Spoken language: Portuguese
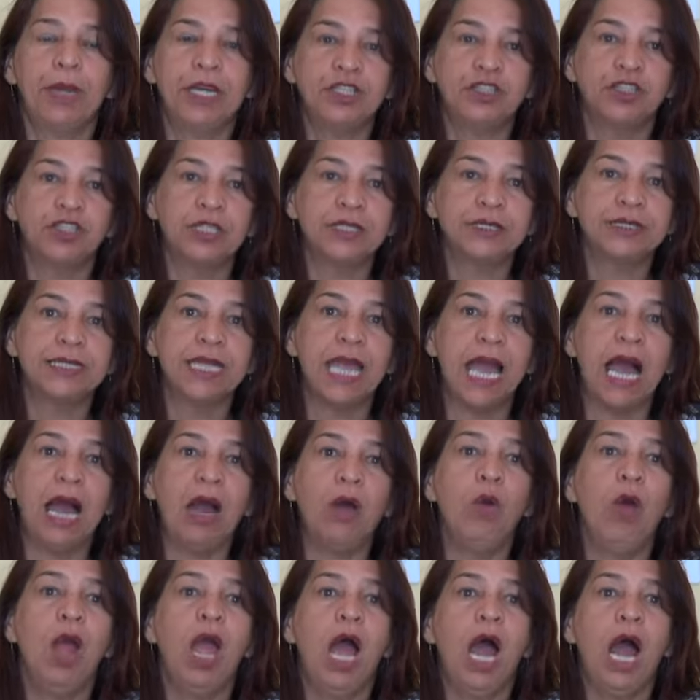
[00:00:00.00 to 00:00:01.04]

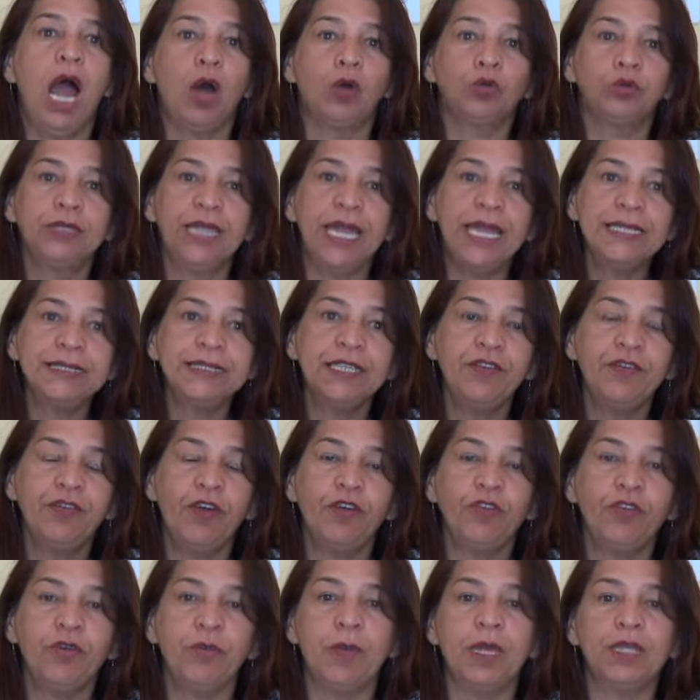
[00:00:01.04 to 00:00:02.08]
prejudicial ao
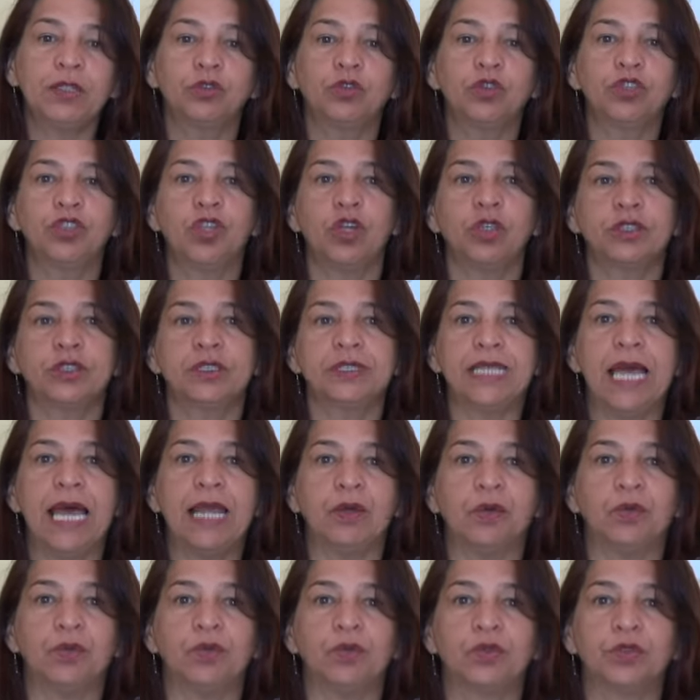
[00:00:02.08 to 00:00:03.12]
desenvolvimento dos nossos
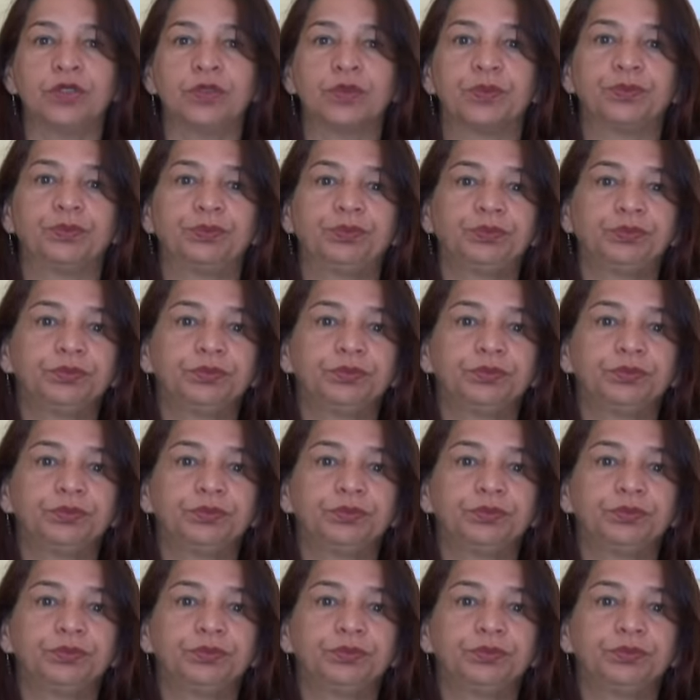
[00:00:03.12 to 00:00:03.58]
alunos.